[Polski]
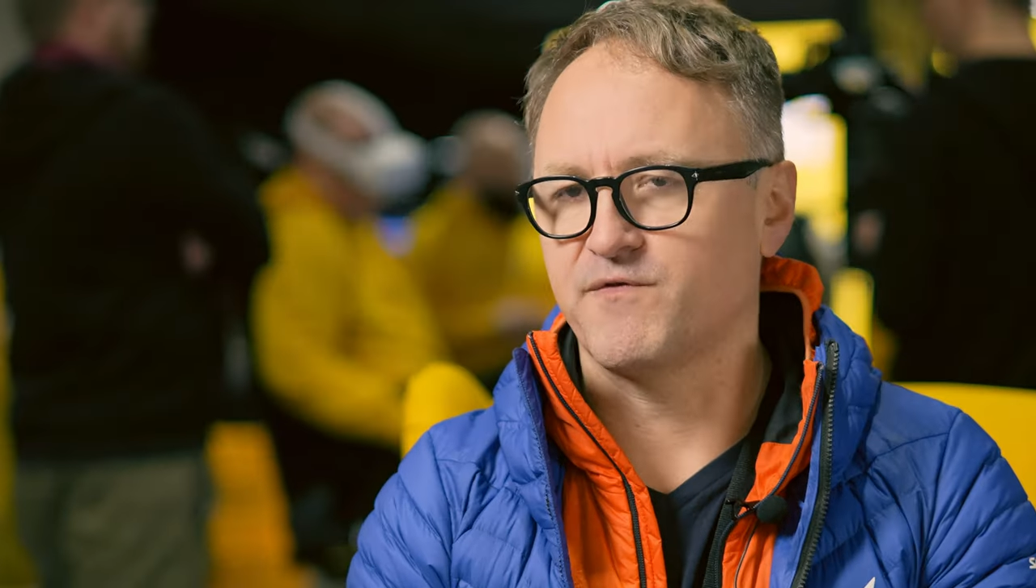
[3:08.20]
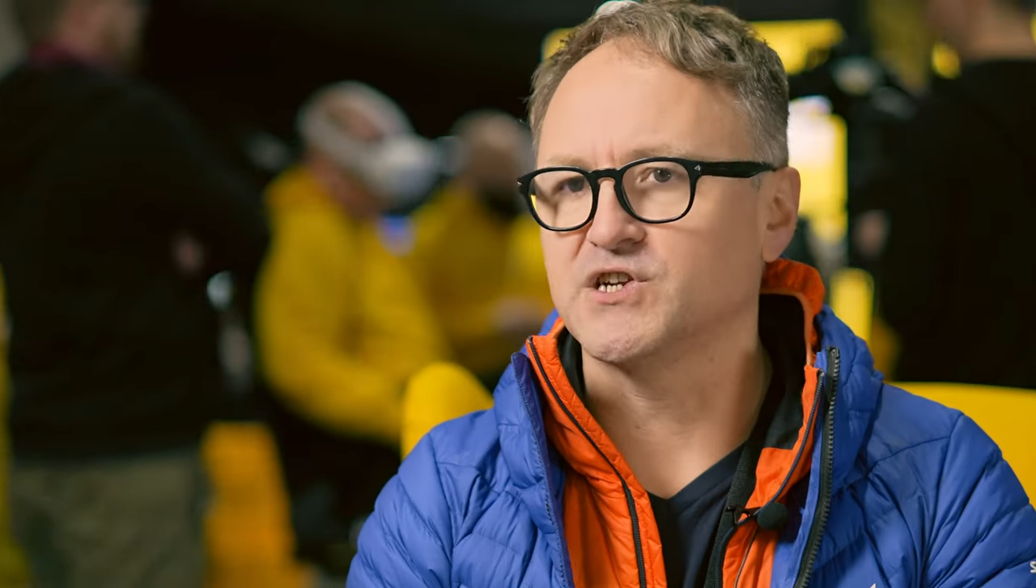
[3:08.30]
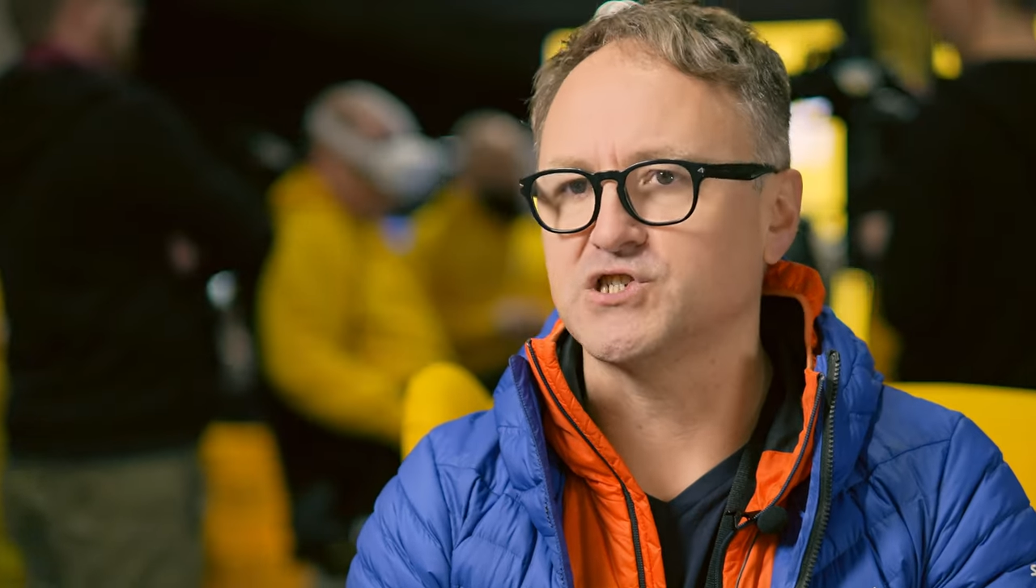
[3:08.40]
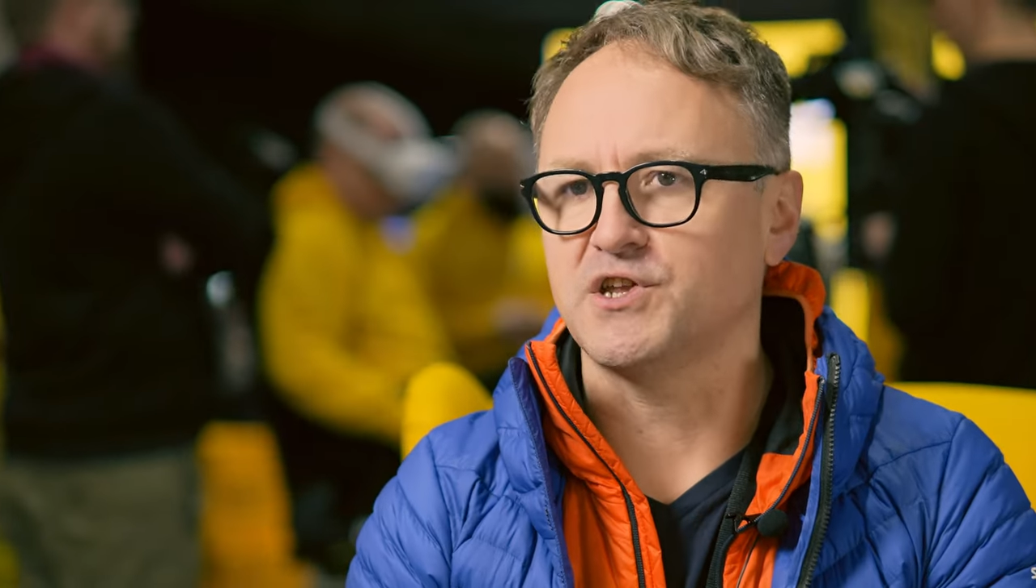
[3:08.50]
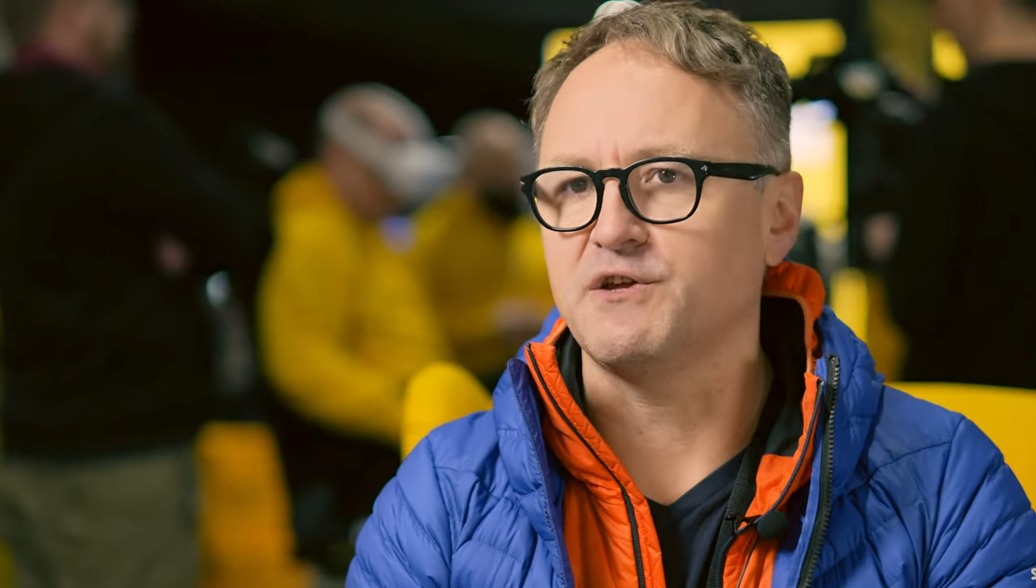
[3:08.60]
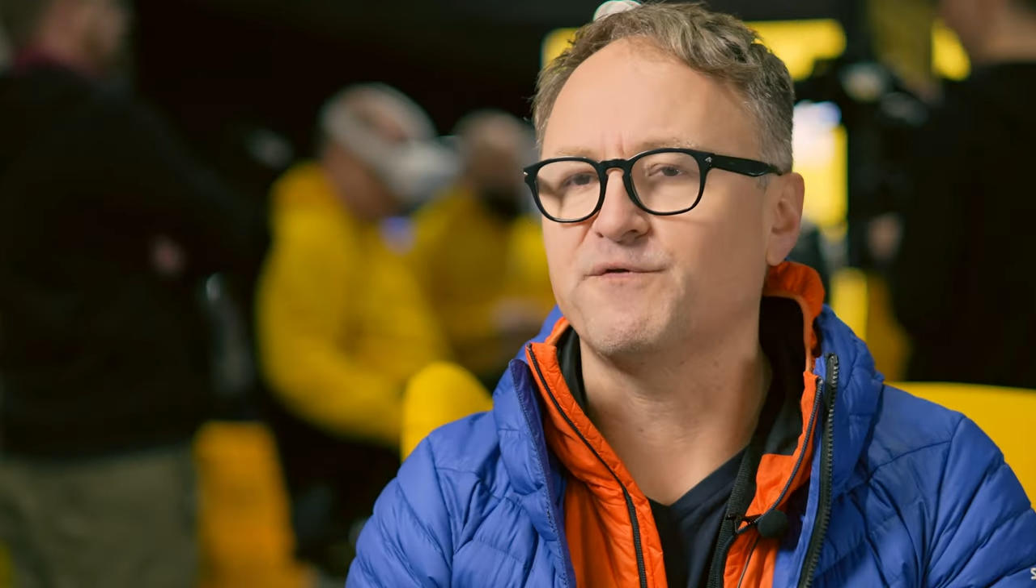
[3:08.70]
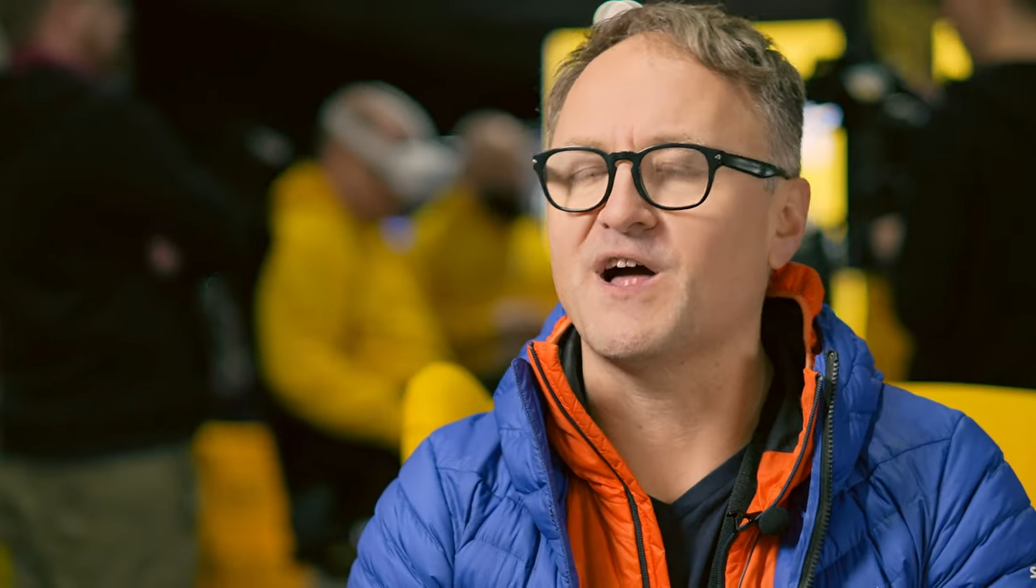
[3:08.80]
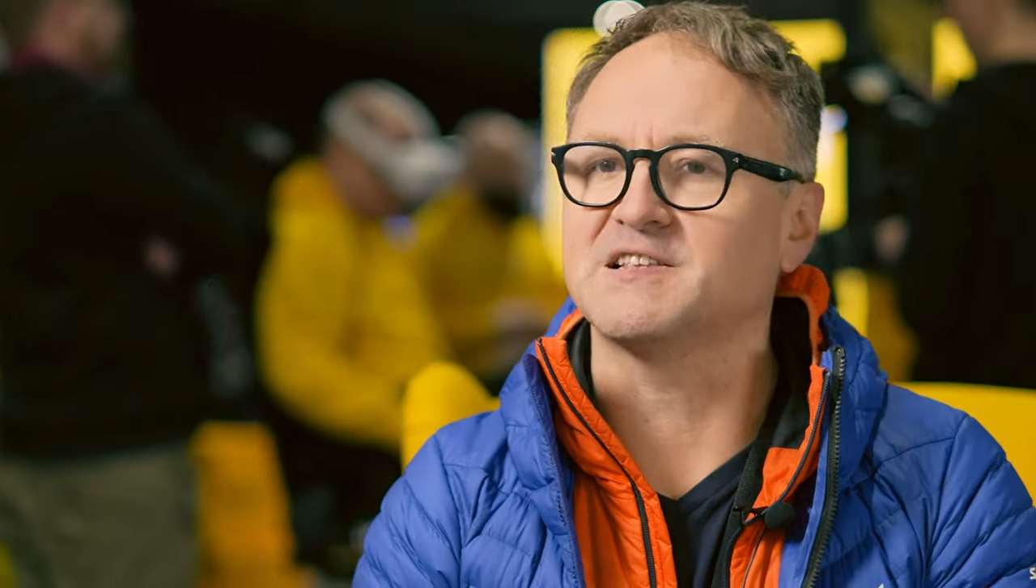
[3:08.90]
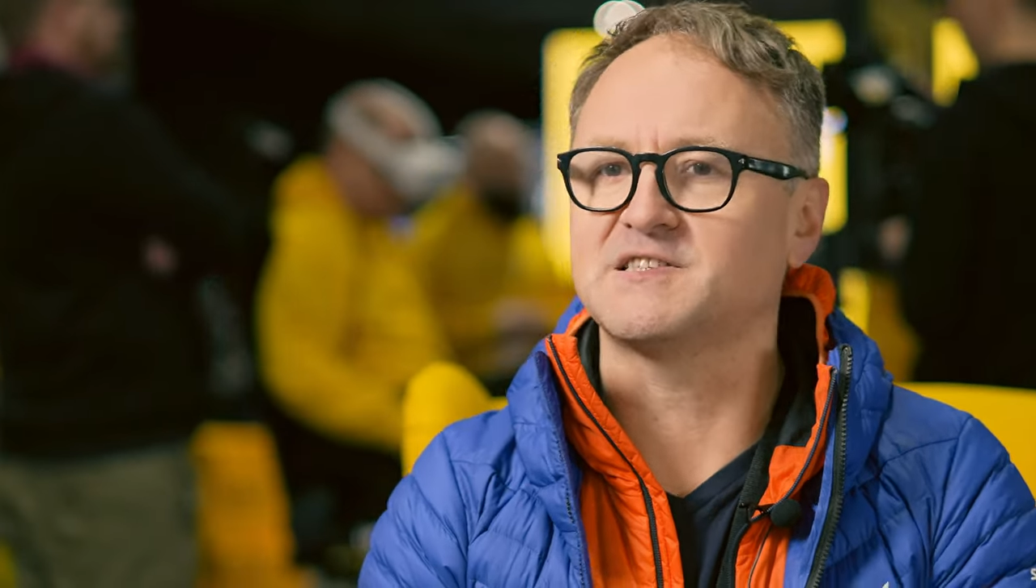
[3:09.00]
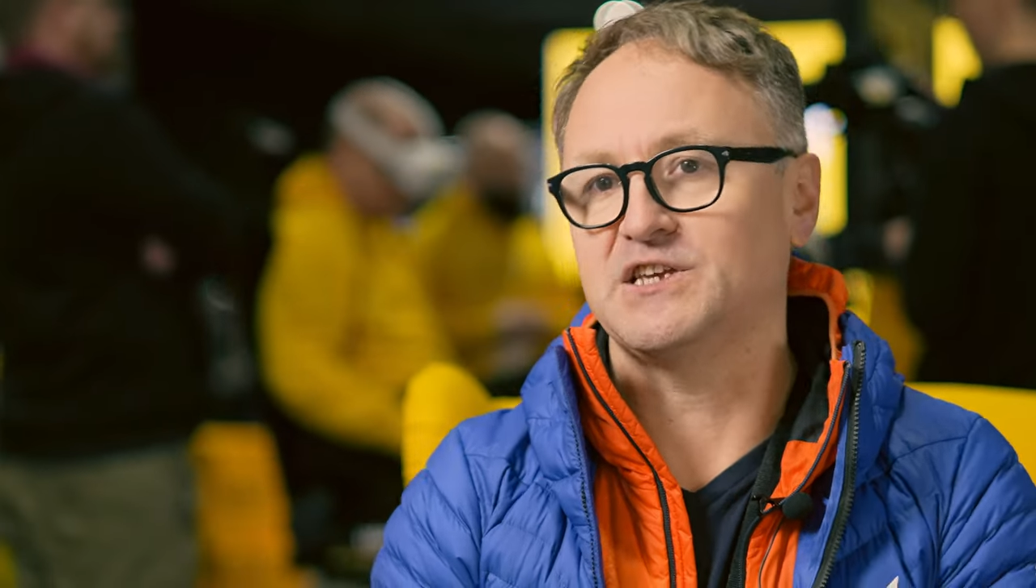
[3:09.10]
zwiększonej
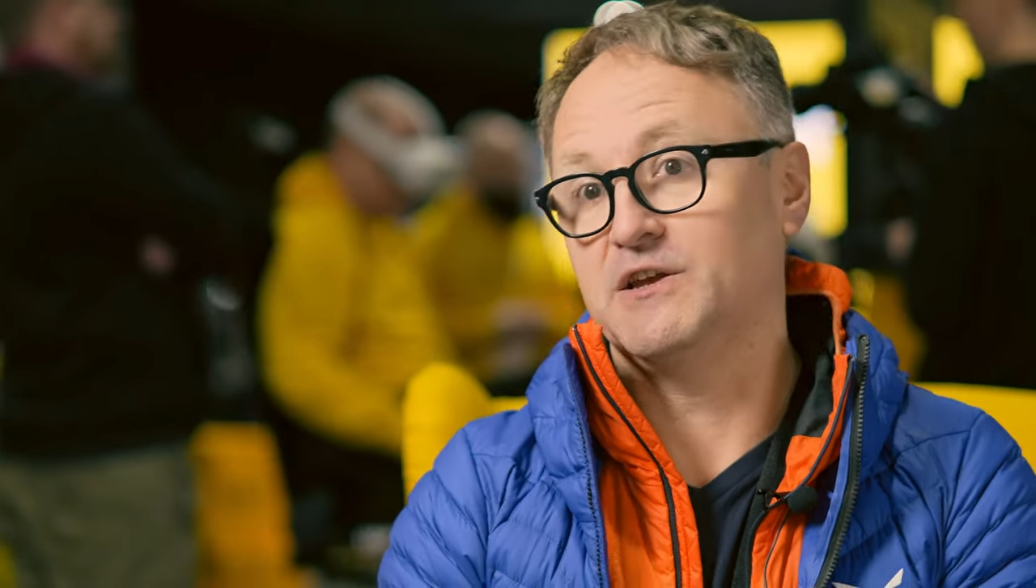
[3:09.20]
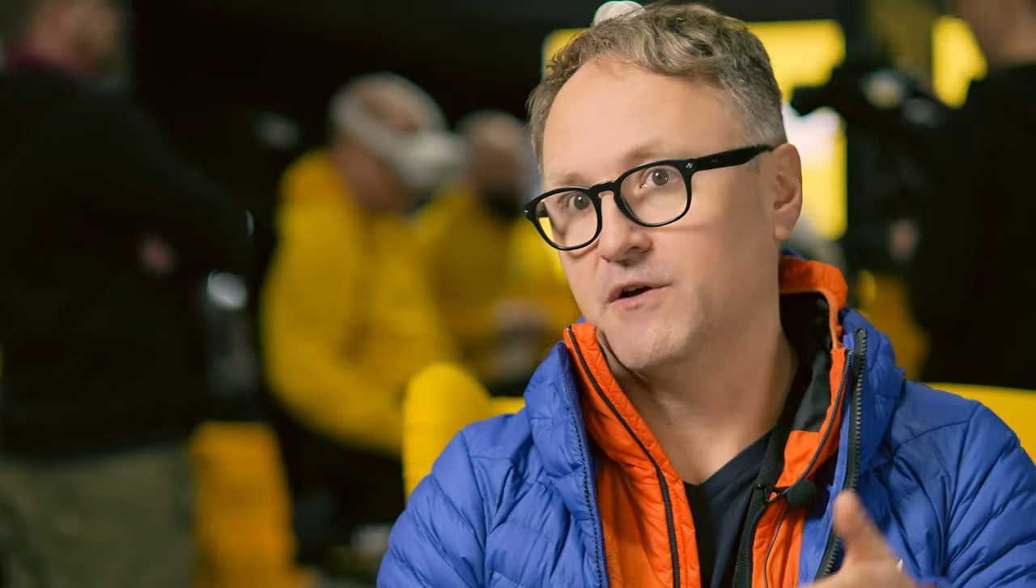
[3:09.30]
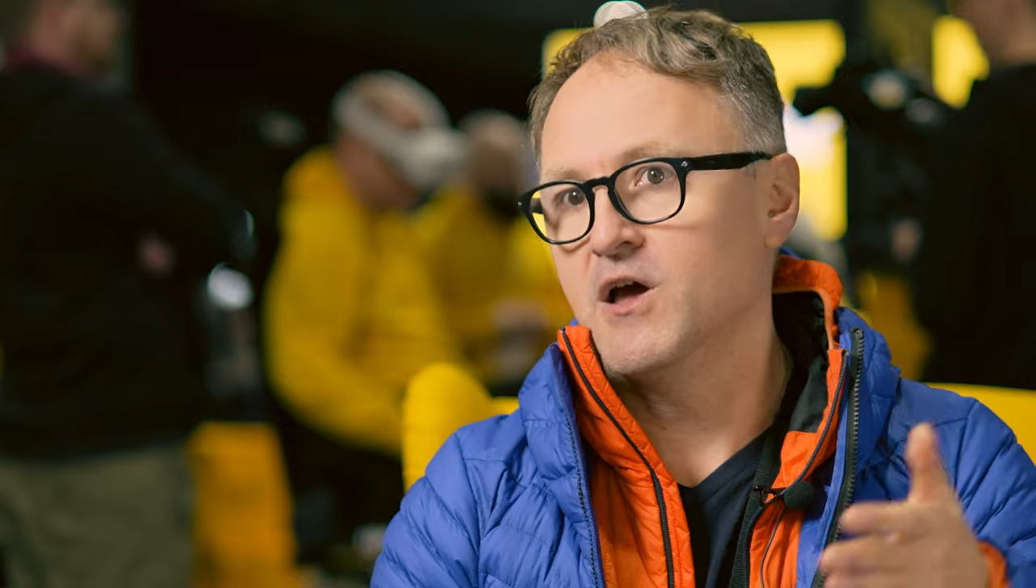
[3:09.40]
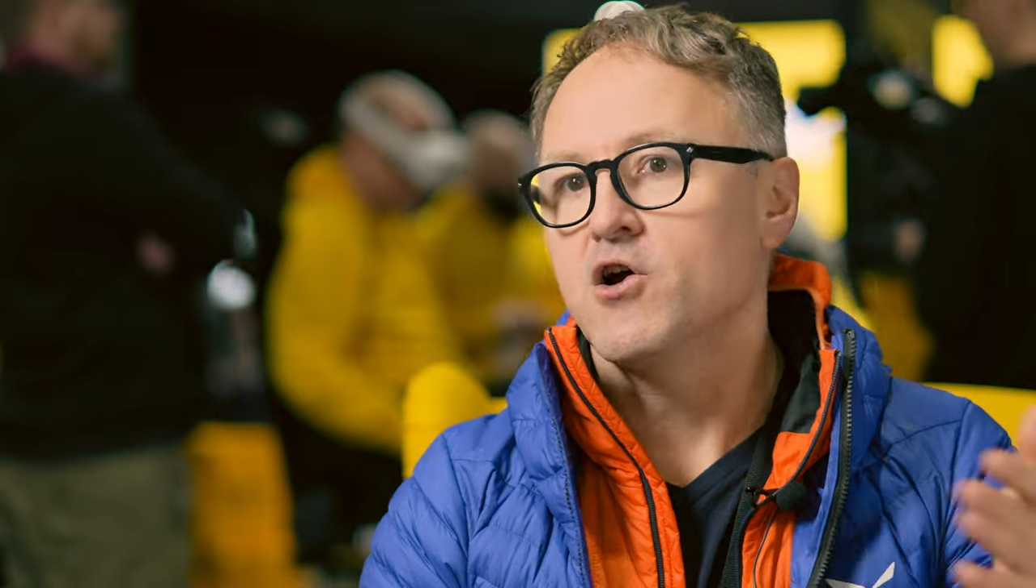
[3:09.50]
inflacji,